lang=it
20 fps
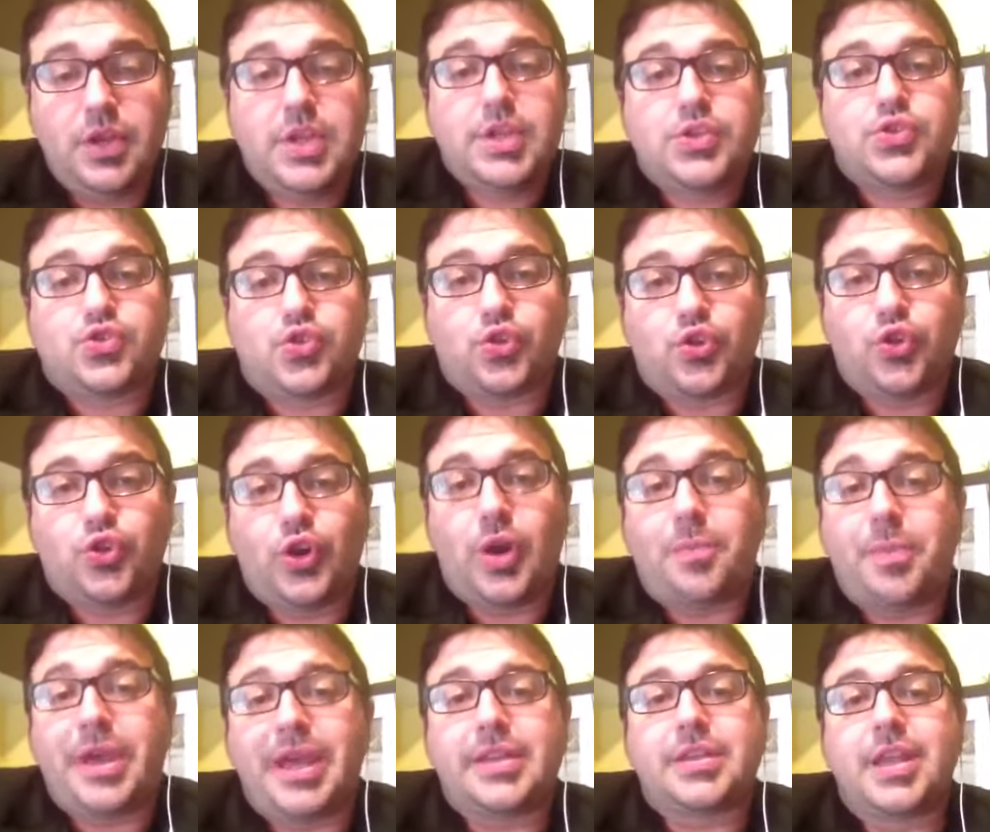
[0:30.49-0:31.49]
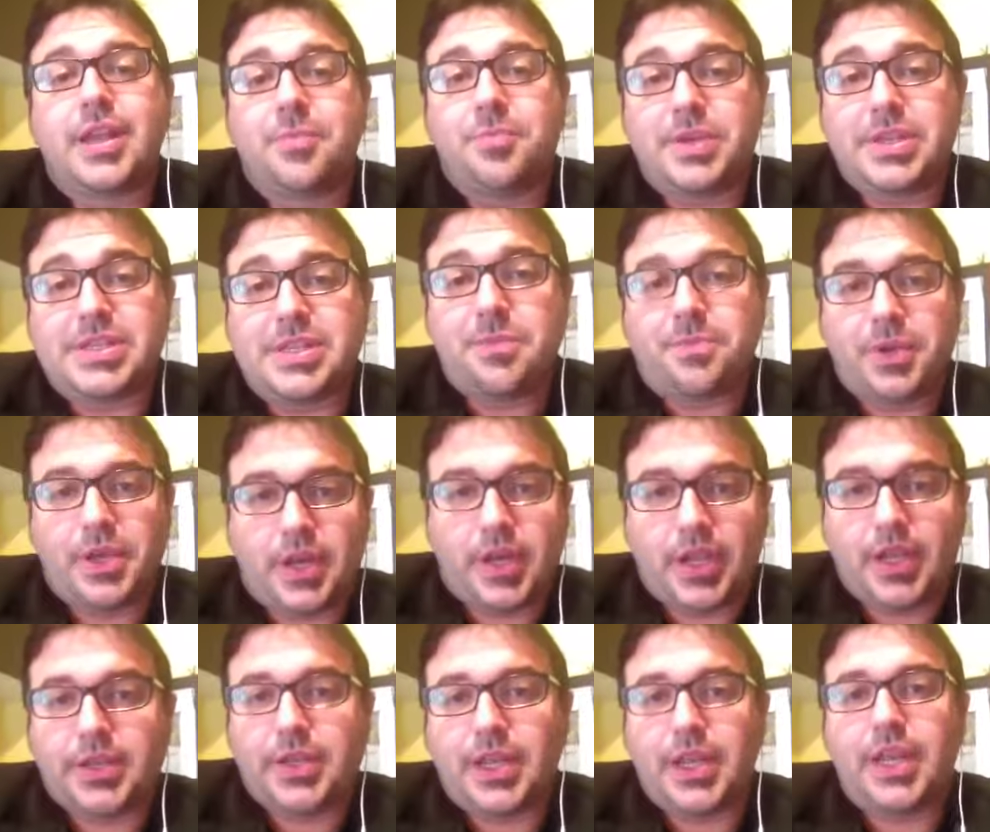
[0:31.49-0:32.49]
sono aperte le piste
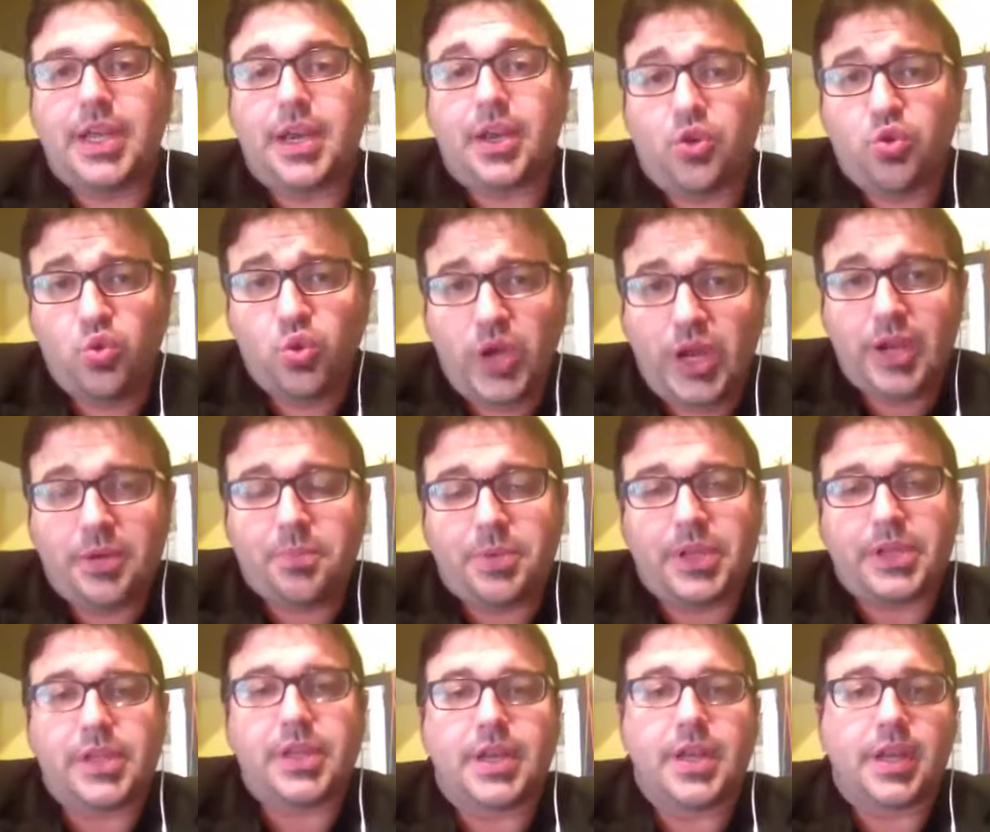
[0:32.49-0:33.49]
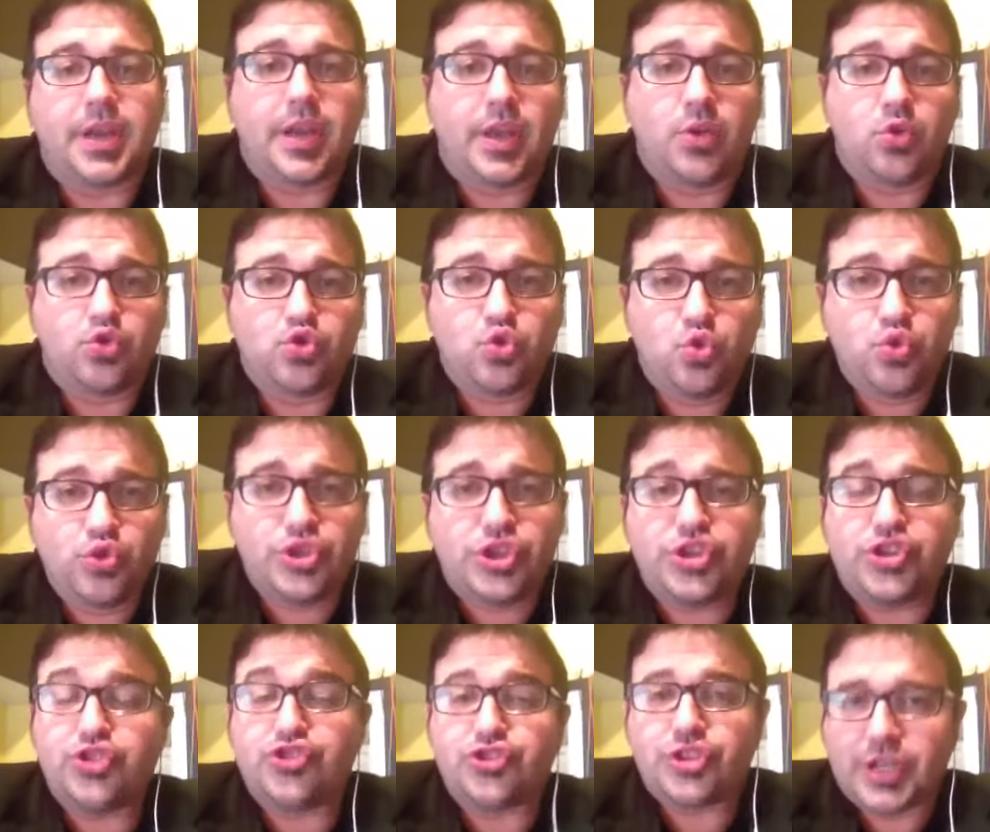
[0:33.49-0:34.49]
per tenere Gulan, per tenere Osusi,
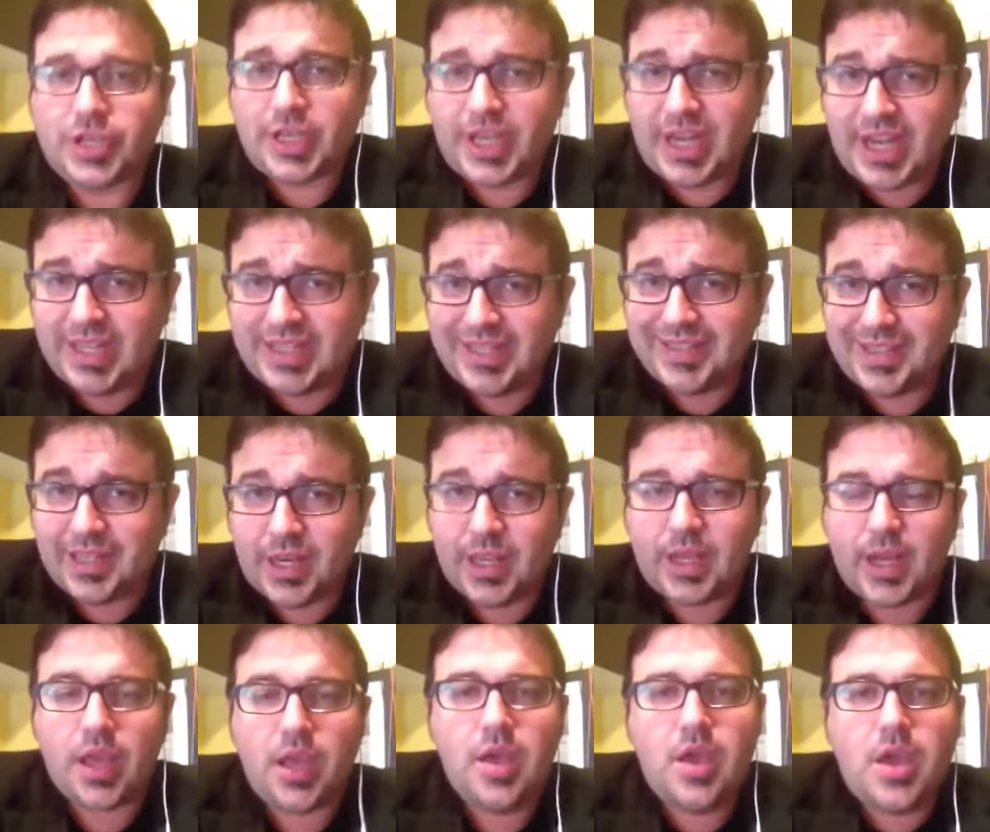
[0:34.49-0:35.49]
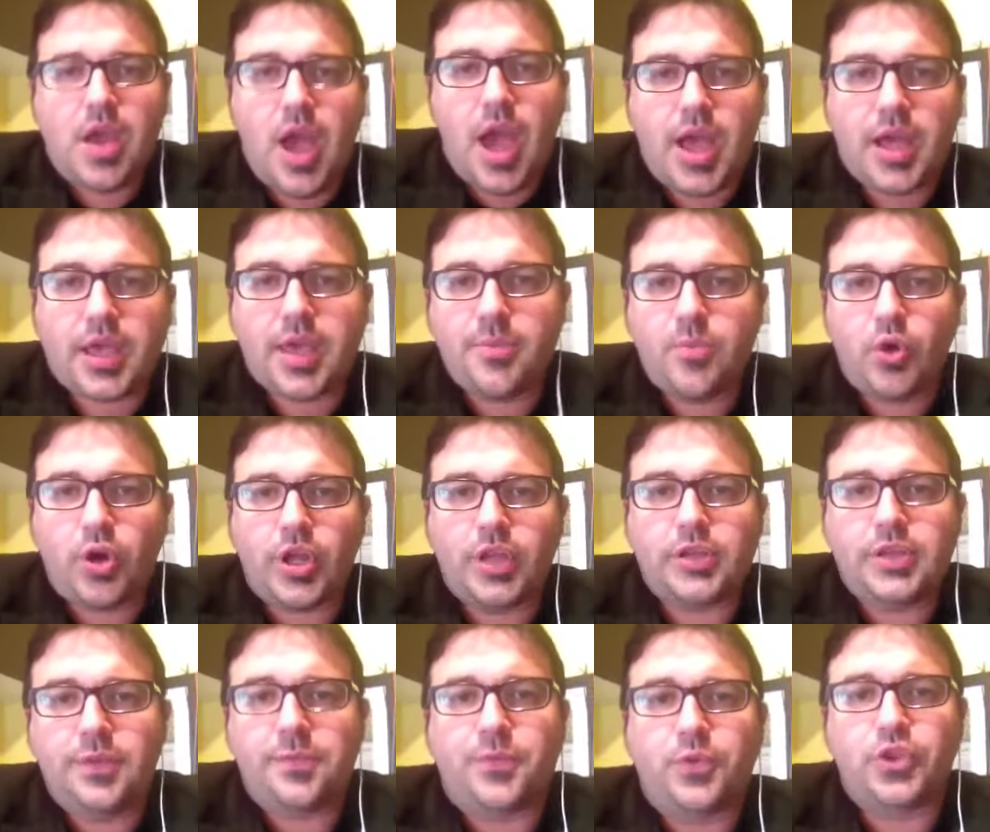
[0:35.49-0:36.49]
si cercherà di tenere anche
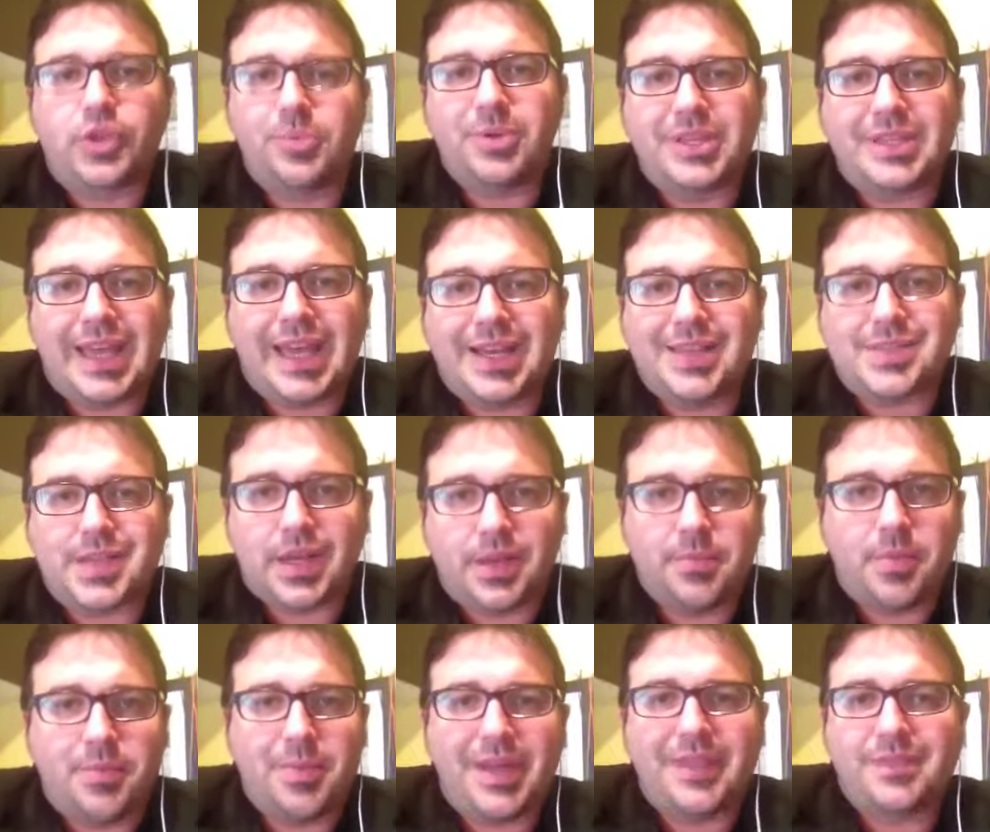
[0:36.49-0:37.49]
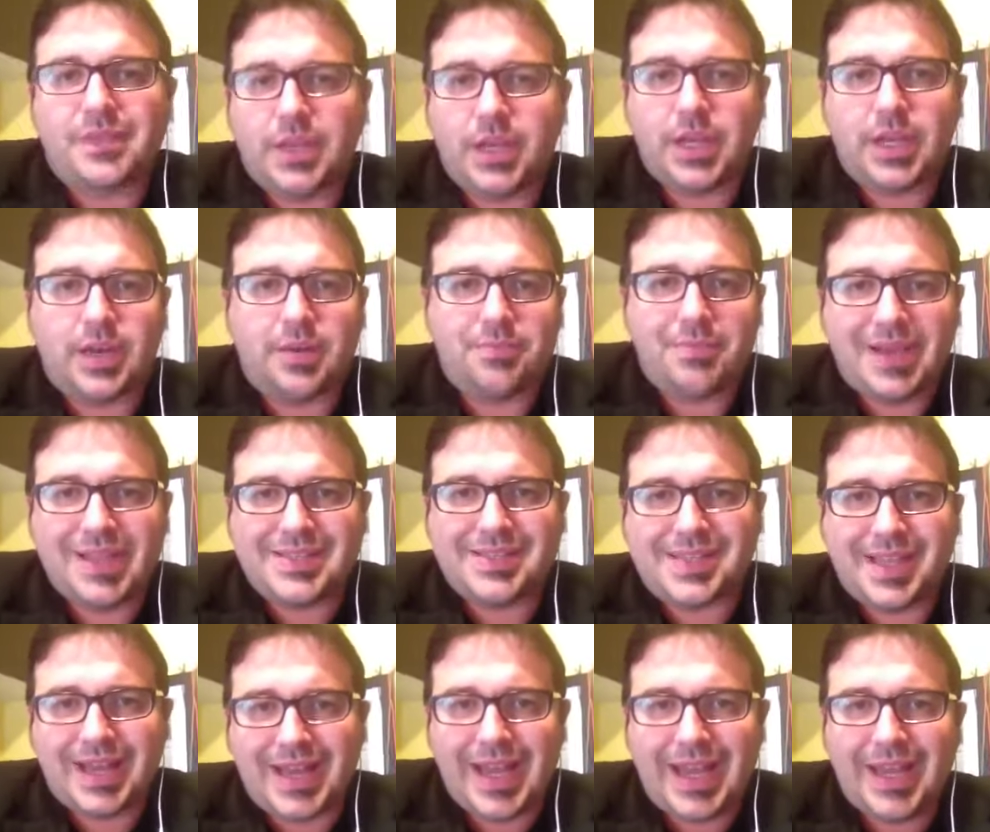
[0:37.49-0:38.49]
Moretti, fondamentale sarebbe mantenere
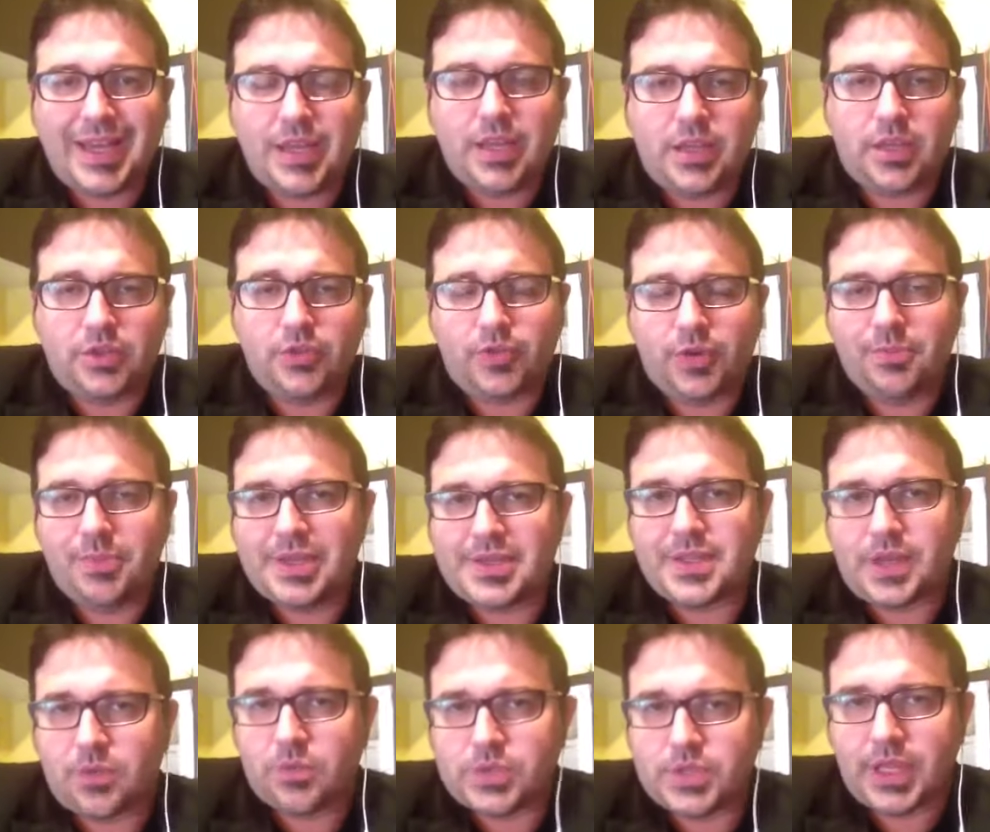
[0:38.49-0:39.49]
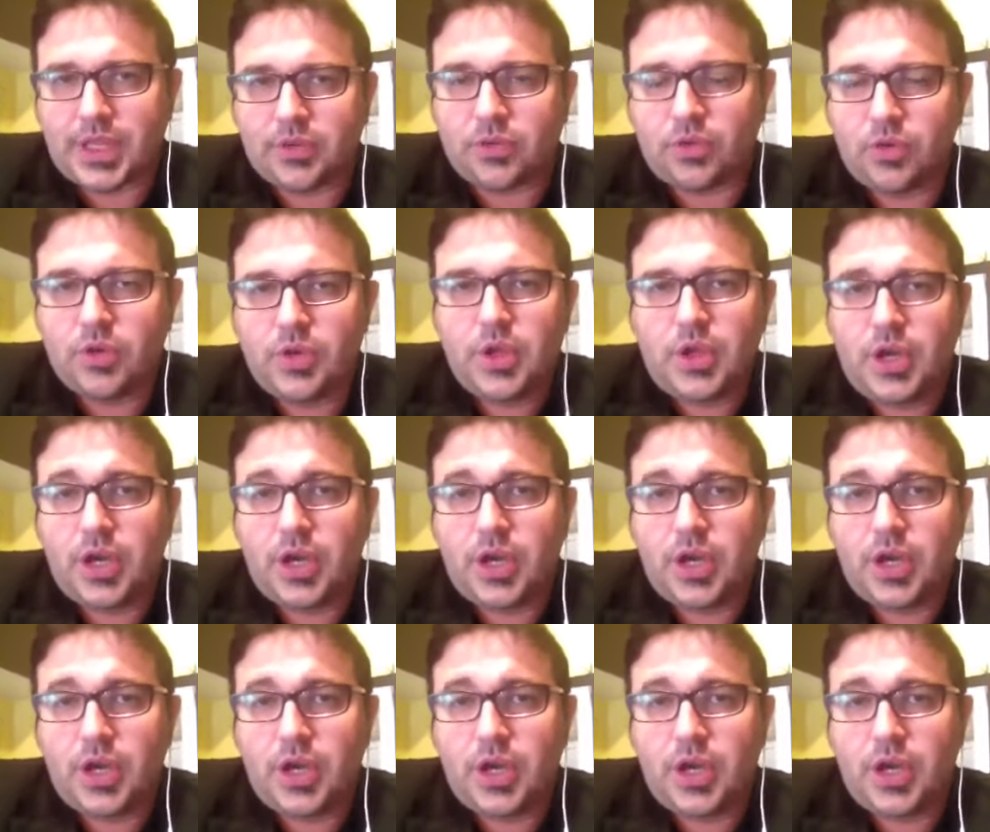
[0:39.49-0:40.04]
Mazzarani che dovrebbe essere acquistato,